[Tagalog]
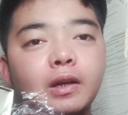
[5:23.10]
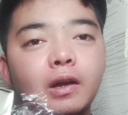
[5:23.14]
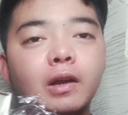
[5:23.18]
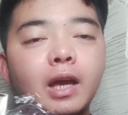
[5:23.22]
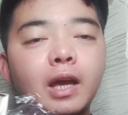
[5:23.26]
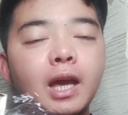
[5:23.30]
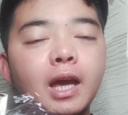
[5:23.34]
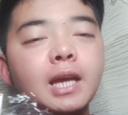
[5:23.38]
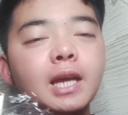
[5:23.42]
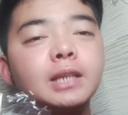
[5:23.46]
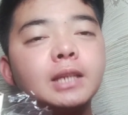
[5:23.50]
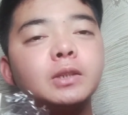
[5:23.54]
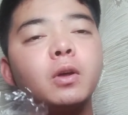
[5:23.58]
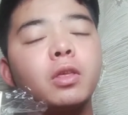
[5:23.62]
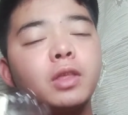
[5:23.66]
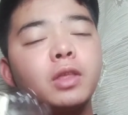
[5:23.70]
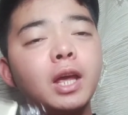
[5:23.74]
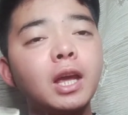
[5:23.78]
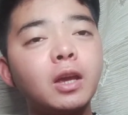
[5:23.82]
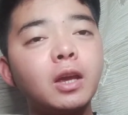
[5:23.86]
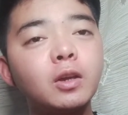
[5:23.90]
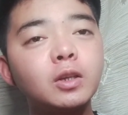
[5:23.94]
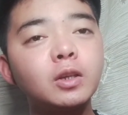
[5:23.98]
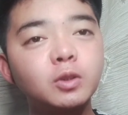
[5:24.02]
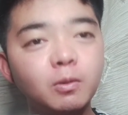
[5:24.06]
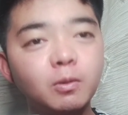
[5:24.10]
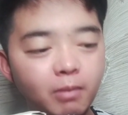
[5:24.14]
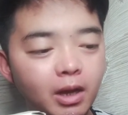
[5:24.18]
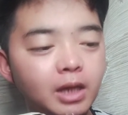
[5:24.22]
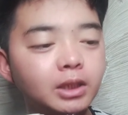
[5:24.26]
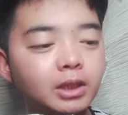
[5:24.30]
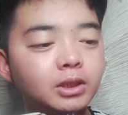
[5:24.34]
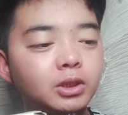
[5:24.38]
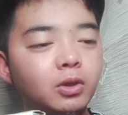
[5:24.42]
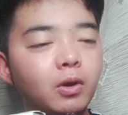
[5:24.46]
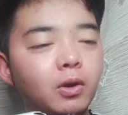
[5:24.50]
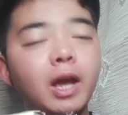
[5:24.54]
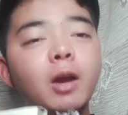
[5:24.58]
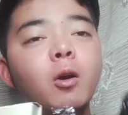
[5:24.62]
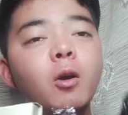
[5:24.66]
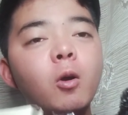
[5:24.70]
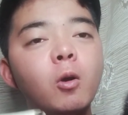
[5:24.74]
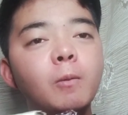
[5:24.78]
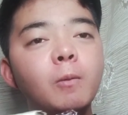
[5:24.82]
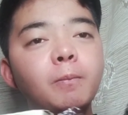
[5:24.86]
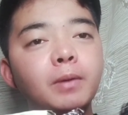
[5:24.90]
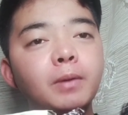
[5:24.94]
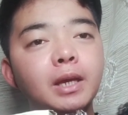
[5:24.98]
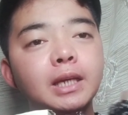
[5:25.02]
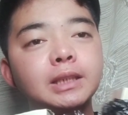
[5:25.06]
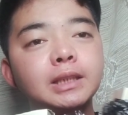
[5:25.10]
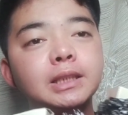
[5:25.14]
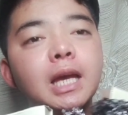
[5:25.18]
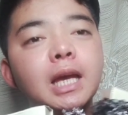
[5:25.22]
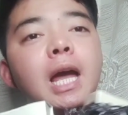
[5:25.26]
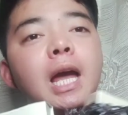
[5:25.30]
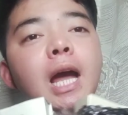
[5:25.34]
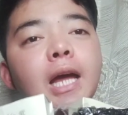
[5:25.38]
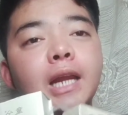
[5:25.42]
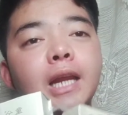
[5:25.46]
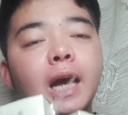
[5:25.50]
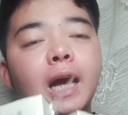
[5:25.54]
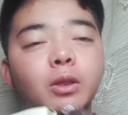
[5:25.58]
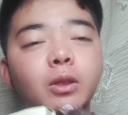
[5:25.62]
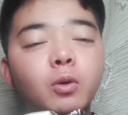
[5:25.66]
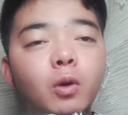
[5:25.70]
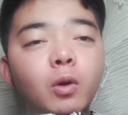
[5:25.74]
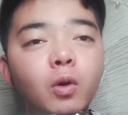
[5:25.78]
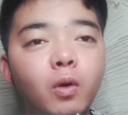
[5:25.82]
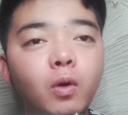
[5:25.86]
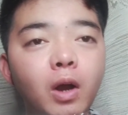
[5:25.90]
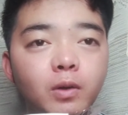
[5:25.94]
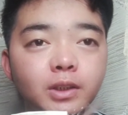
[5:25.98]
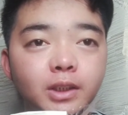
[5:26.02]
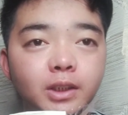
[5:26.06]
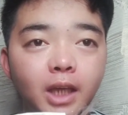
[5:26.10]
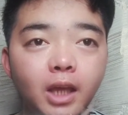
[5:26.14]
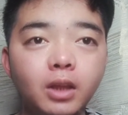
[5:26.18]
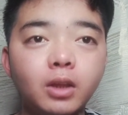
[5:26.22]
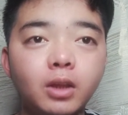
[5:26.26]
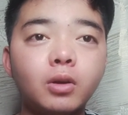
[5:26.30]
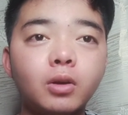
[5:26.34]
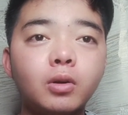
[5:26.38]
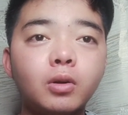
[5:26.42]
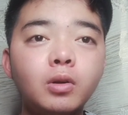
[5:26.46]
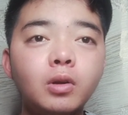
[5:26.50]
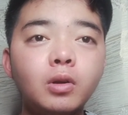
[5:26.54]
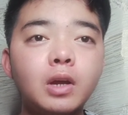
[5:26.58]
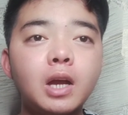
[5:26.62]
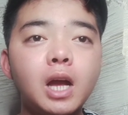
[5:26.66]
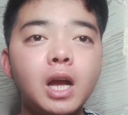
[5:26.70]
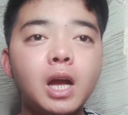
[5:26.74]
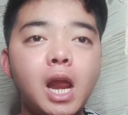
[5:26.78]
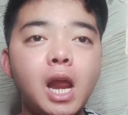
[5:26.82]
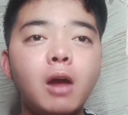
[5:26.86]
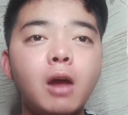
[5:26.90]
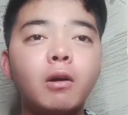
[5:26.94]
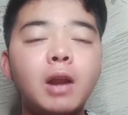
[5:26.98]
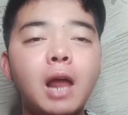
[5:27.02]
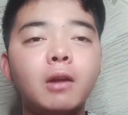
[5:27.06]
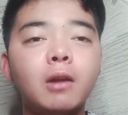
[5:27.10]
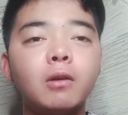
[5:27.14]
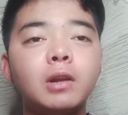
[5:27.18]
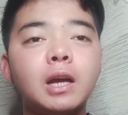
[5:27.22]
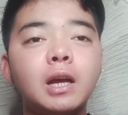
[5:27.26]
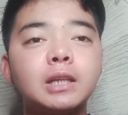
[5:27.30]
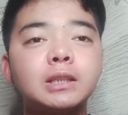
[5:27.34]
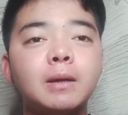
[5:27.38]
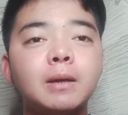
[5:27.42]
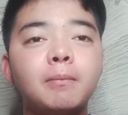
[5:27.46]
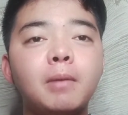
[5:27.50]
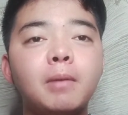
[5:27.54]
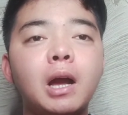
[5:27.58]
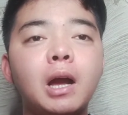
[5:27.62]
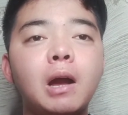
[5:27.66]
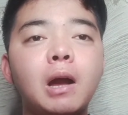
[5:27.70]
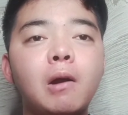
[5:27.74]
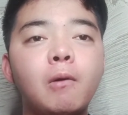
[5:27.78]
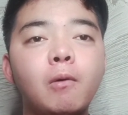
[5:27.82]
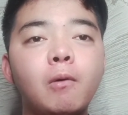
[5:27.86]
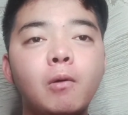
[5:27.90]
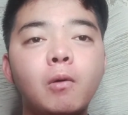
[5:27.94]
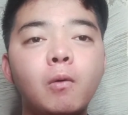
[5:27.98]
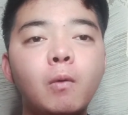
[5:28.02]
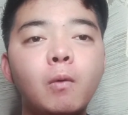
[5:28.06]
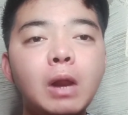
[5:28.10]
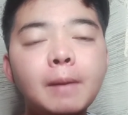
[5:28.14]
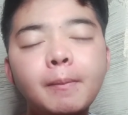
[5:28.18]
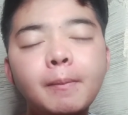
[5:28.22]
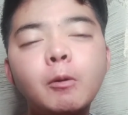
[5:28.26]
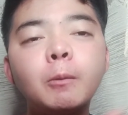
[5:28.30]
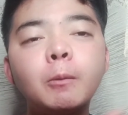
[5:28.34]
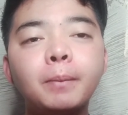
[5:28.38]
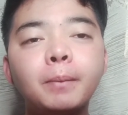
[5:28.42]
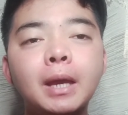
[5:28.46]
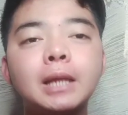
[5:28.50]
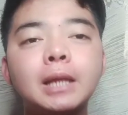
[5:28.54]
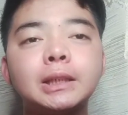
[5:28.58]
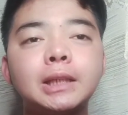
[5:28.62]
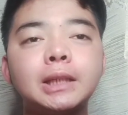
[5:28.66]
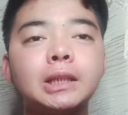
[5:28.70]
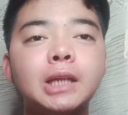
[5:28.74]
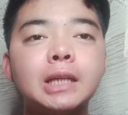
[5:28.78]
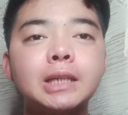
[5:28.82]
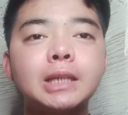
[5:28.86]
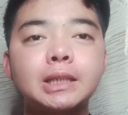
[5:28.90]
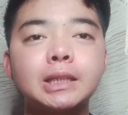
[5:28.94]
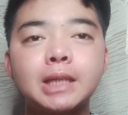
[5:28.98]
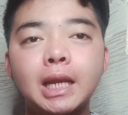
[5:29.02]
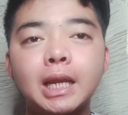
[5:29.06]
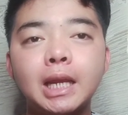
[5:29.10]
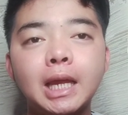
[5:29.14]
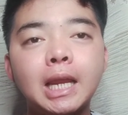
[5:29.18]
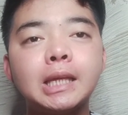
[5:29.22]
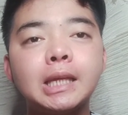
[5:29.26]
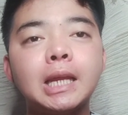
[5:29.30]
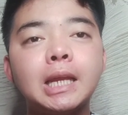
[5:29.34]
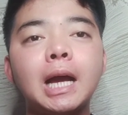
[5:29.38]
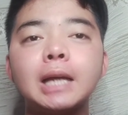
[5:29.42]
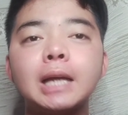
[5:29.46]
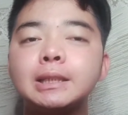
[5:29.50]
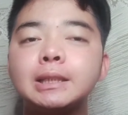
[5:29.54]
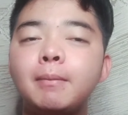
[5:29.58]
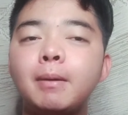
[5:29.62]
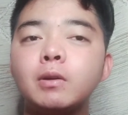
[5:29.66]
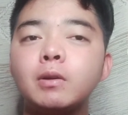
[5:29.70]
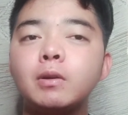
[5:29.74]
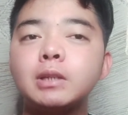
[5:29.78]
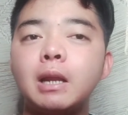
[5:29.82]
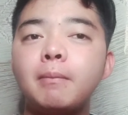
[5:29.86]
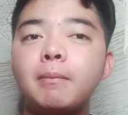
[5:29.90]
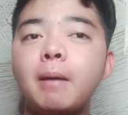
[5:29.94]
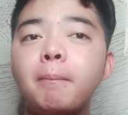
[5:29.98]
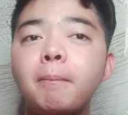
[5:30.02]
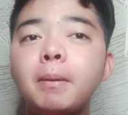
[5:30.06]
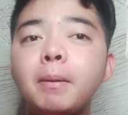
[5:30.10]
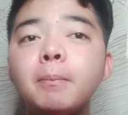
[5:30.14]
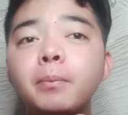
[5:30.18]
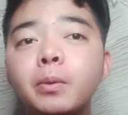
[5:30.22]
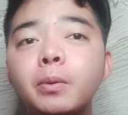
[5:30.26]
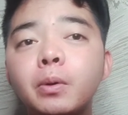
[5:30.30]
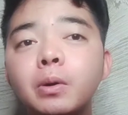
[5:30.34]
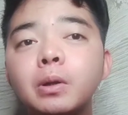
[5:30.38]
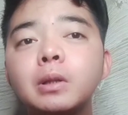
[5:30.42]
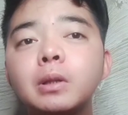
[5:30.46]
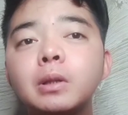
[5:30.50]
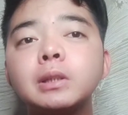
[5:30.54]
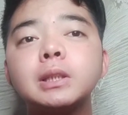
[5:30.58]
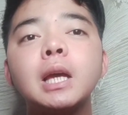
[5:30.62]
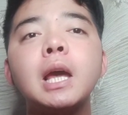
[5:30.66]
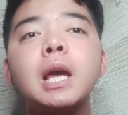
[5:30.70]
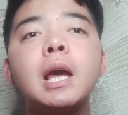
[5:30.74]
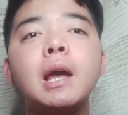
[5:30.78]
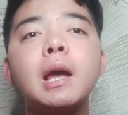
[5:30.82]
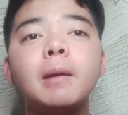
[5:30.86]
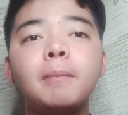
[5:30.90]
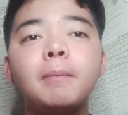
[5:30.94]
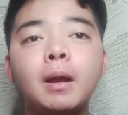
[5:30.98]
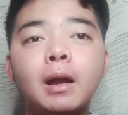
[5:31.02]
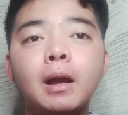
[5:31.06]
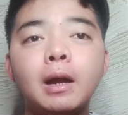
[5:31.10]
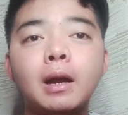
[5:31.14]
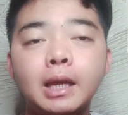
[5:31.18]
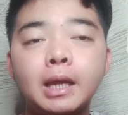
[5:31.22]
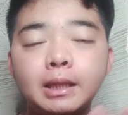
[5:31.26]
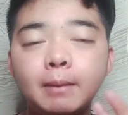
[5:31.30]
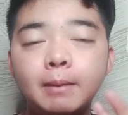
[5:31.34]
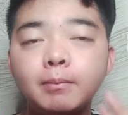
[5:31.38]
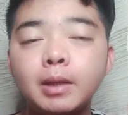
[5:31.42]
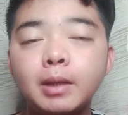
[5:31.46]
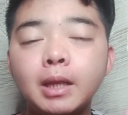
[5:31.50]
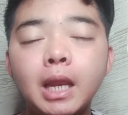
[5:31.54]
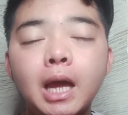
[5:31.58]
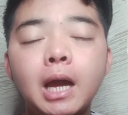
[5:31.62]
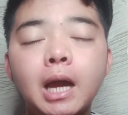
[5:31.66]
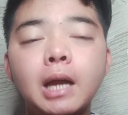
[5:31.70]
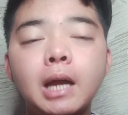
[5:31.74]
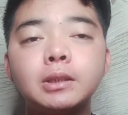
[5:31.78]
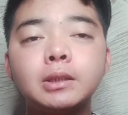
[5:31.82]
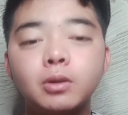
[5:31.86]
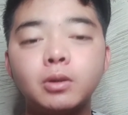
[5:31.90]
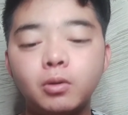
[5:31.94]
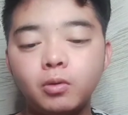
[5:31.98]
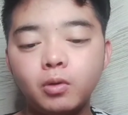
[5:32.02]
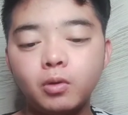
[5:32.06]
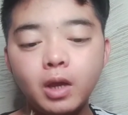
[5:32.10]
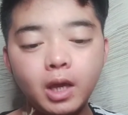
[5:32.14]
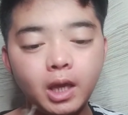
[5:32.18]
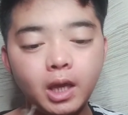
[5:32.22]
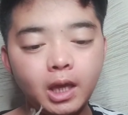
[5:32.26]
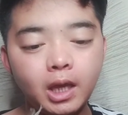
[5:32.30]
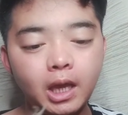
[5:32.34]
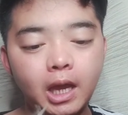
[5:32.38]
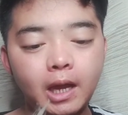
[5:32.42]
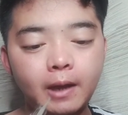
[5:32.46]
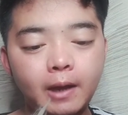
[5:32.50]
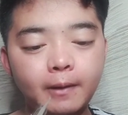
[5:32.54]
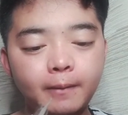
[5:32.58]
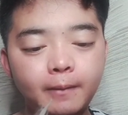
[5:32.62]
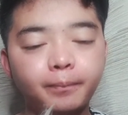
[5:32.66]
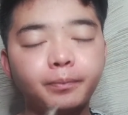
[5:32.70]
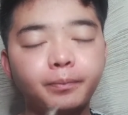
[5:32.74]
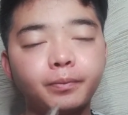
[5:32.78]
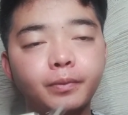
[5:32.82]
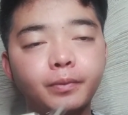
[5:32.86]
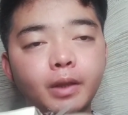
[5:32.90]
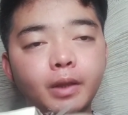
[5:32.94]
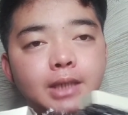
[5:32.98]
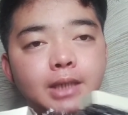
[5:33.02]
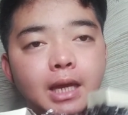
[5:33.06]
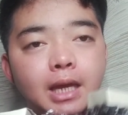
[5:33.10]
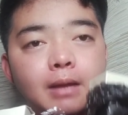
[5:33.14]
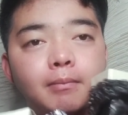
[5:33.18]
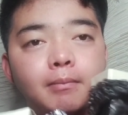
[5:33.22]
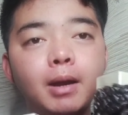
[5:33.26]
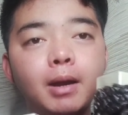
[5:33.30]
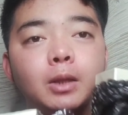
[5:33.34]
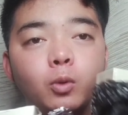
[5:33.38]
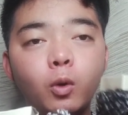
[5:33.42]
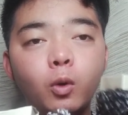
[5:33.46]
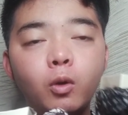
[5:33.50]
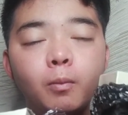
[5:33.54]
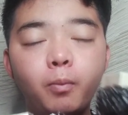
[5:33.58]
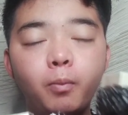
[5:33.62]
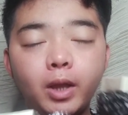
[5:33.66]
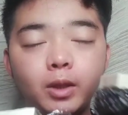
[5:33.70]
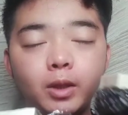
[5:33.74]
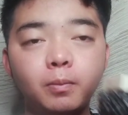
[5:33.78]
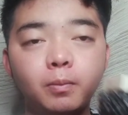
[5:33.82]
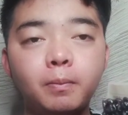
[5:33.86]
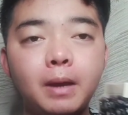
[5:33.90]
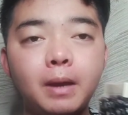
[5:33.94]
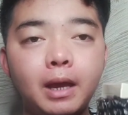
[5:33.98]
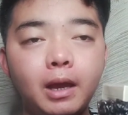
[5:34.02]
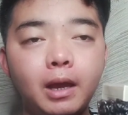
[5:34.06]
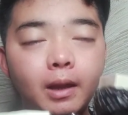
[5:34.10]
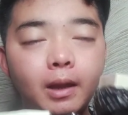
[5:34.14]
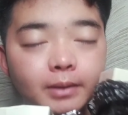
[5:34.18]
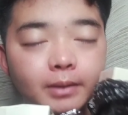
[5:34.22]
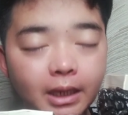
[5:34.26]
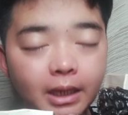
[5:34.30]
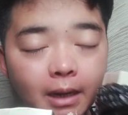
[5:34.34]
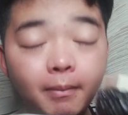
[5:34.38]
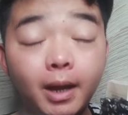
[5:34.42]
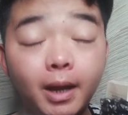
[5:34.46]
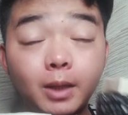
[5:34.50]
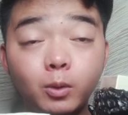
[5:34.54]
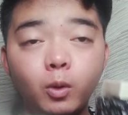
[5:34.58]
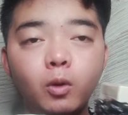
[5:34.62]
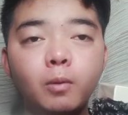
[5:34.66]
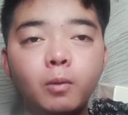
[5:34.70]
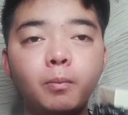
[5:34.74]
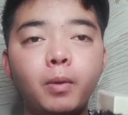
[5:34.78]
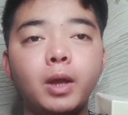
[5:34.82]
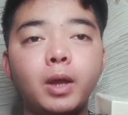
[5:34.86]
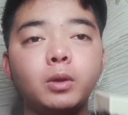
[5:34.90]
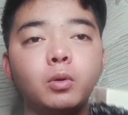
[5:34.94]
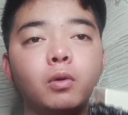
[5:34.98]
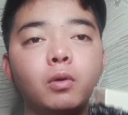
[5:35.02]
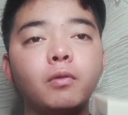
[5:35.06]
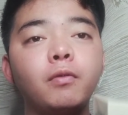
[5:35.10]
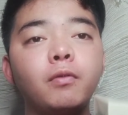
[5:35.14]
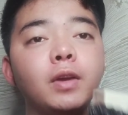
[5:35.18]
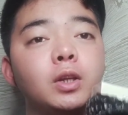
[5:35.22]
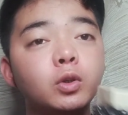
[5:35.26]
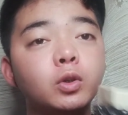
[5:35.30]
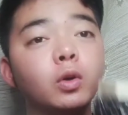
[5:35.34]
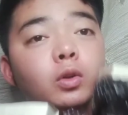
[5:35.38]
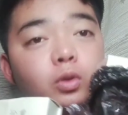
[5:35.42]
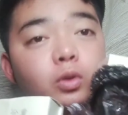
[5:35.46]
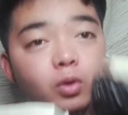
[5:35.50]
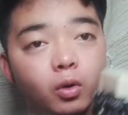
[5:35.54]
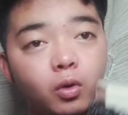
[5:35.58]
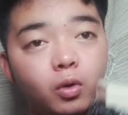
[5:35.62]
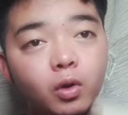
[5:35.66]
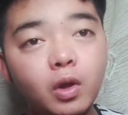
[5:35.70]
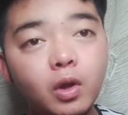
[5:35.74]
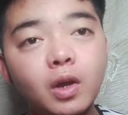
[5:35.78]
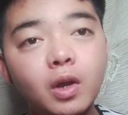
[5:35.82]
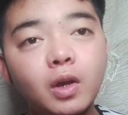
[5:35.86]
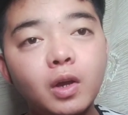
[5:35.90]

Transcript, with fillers: Okay? So, thank you so much. So, I hope is nakatulong ako sa inyo, lalong-lalo na sa mga wala pa kumpiyansa dyan sa sarili nila kasi meron silang mga pimples, may ang itim nila. So, um, sana makatulong pa ito pa, sana makatulong pa itong video to